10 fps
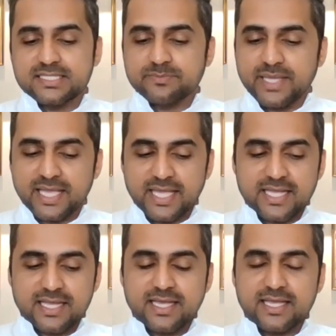इसमें
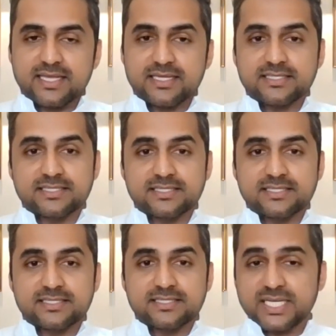एक है
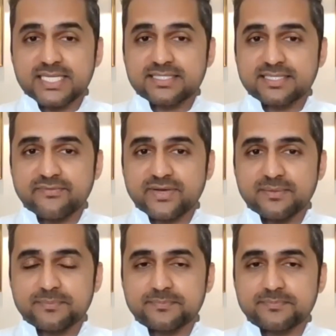स्व की सेवा
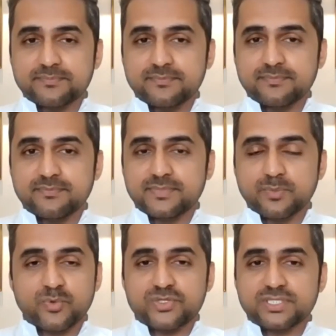
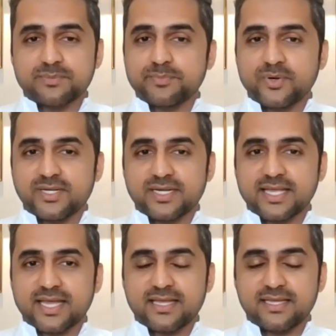द मोस्ट
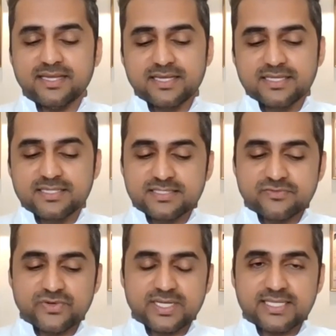इंपॉर्टेंट क्या है
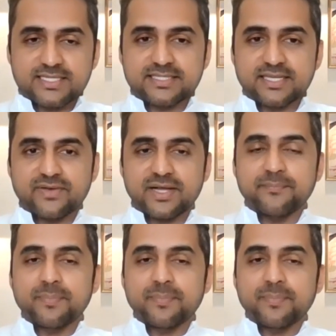स्व की सेवा